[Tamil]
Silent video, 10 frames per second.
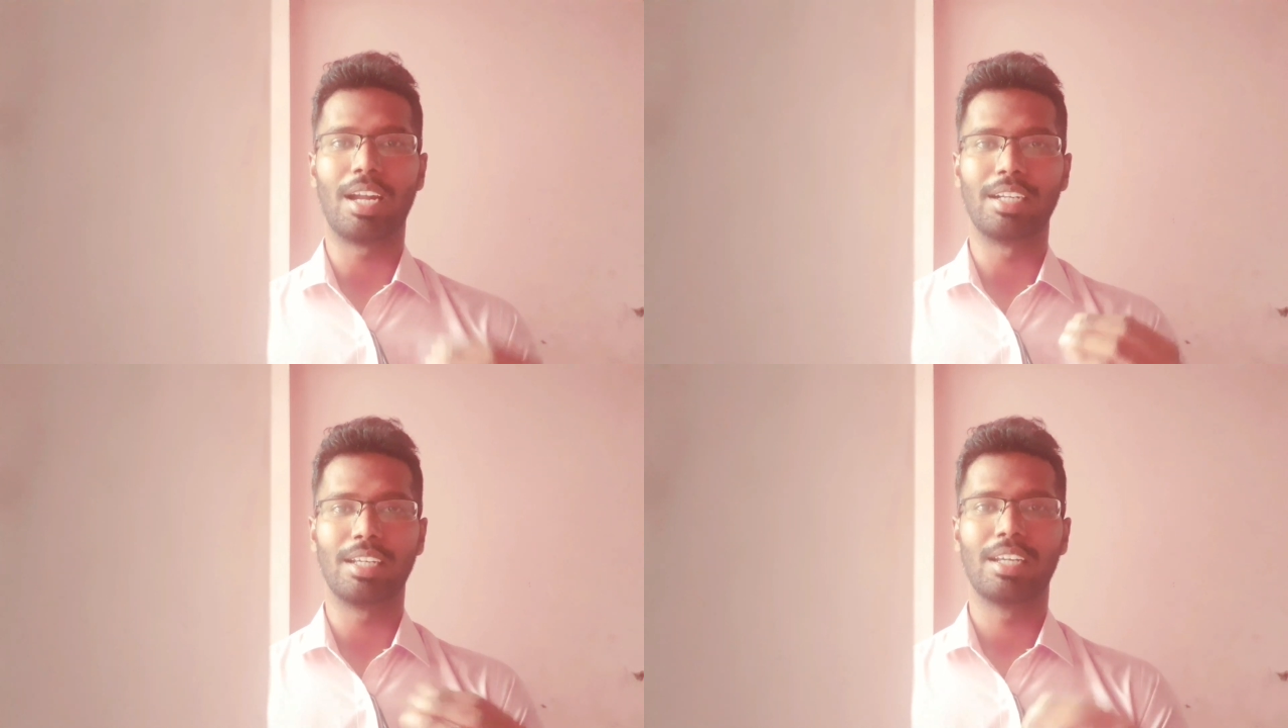
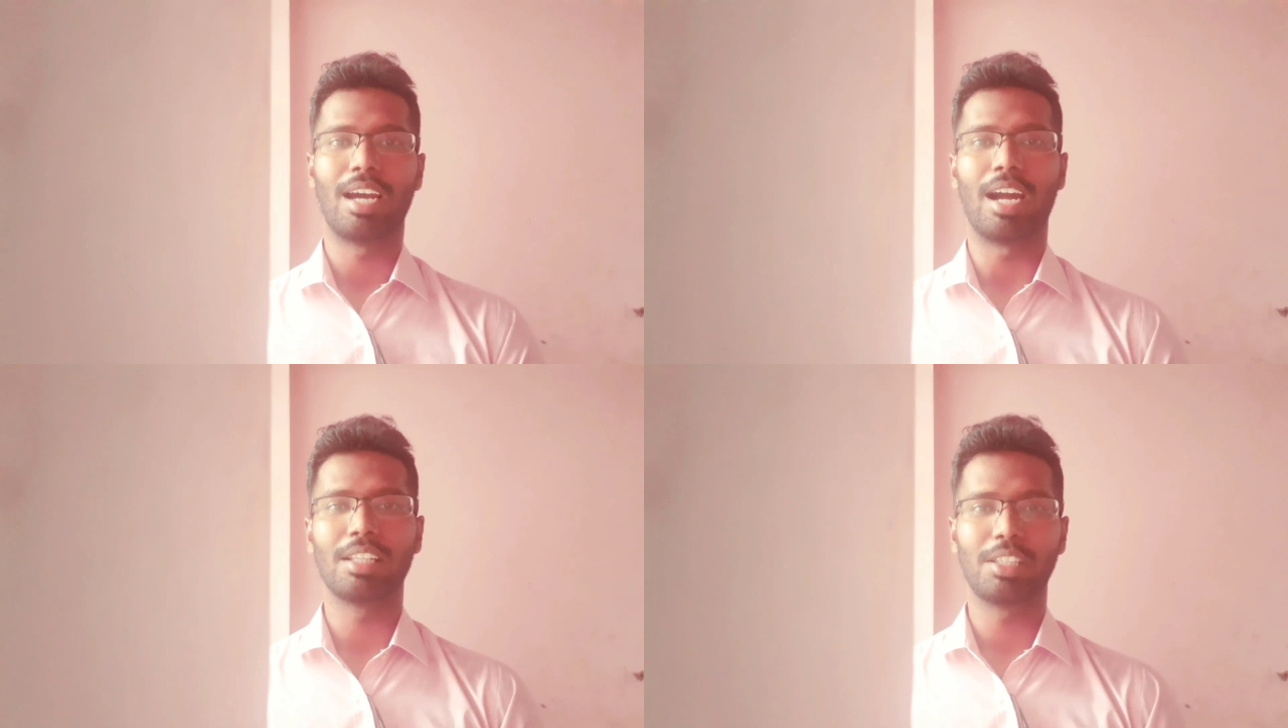அண்ட்
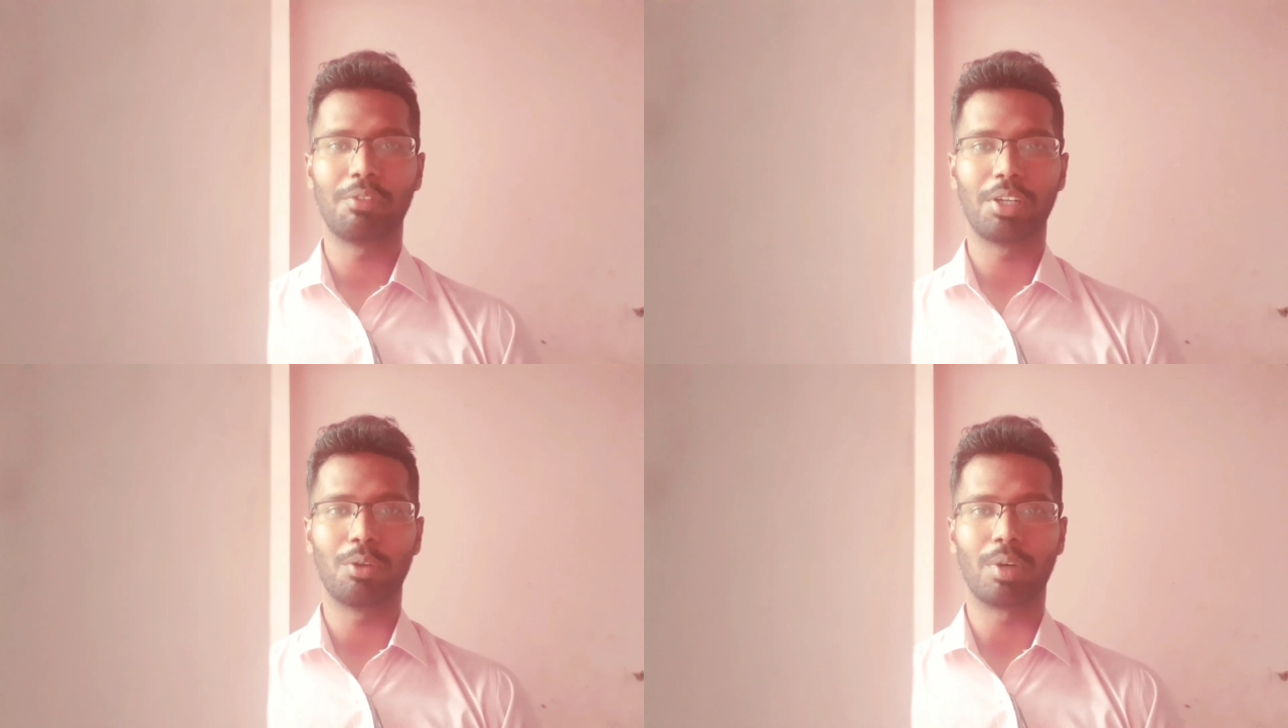அடுத்த
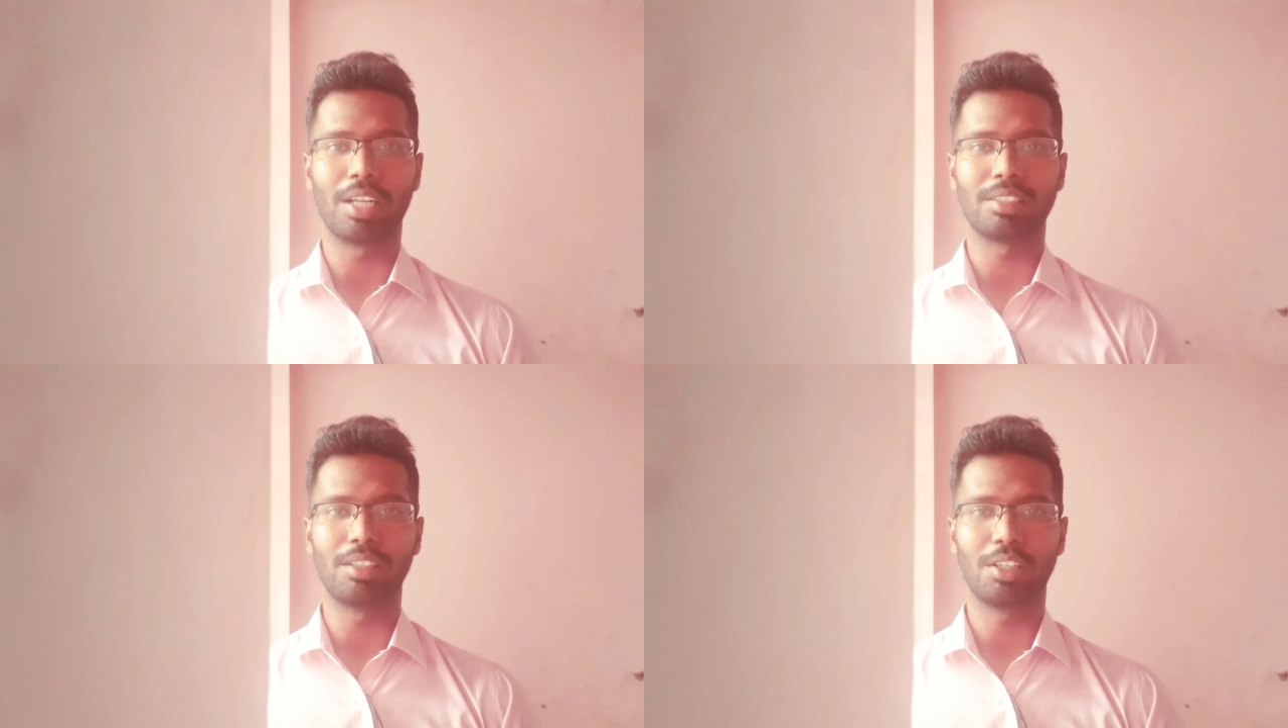வீடியோவில்
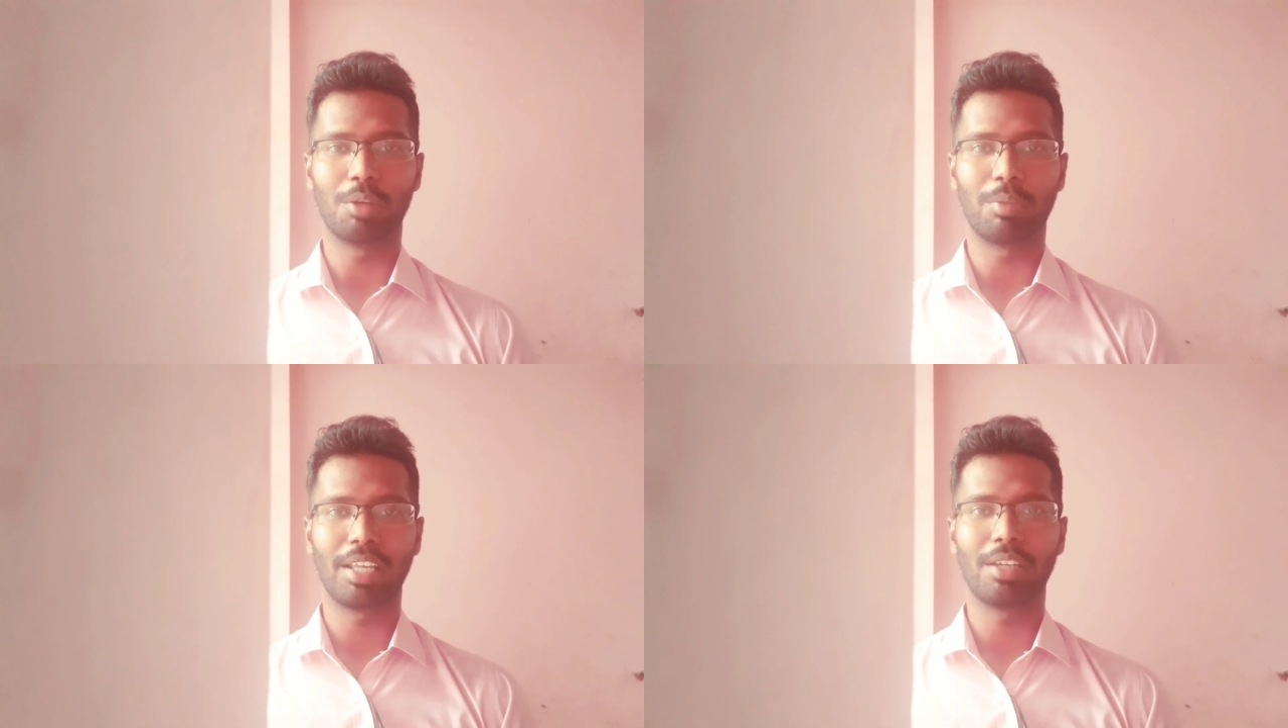உங்களை
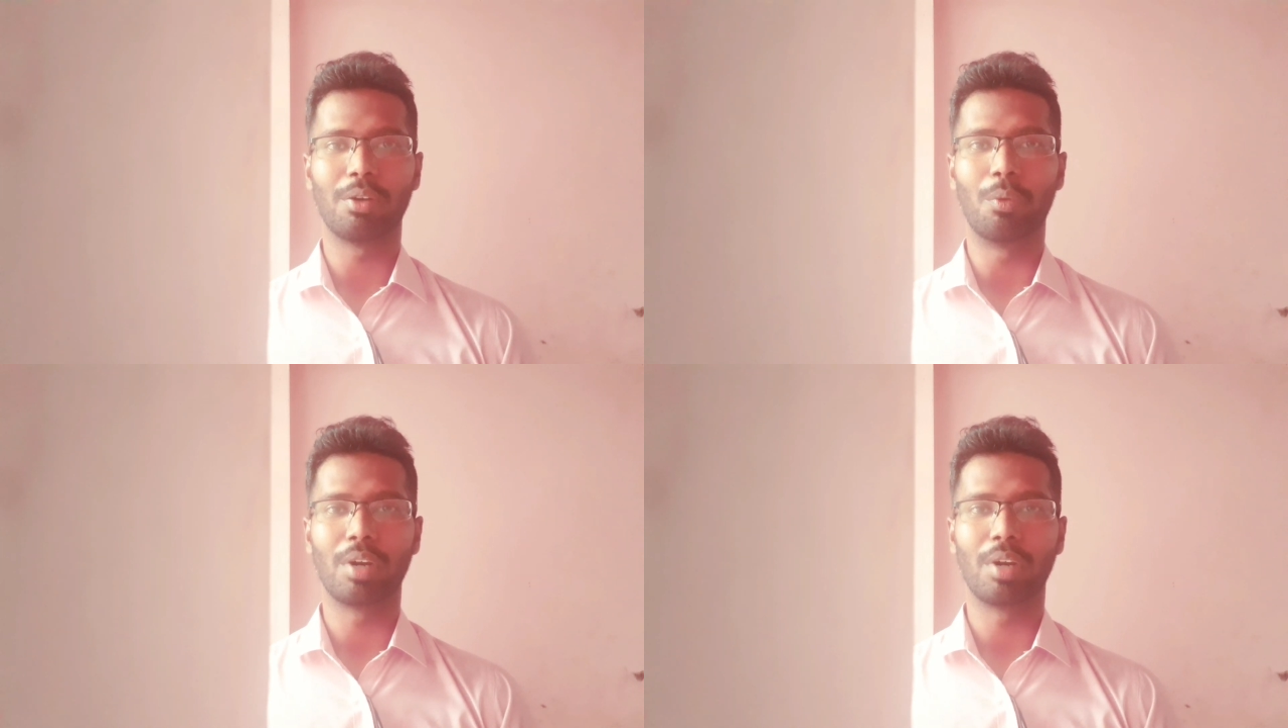சந்திக்கும் வரை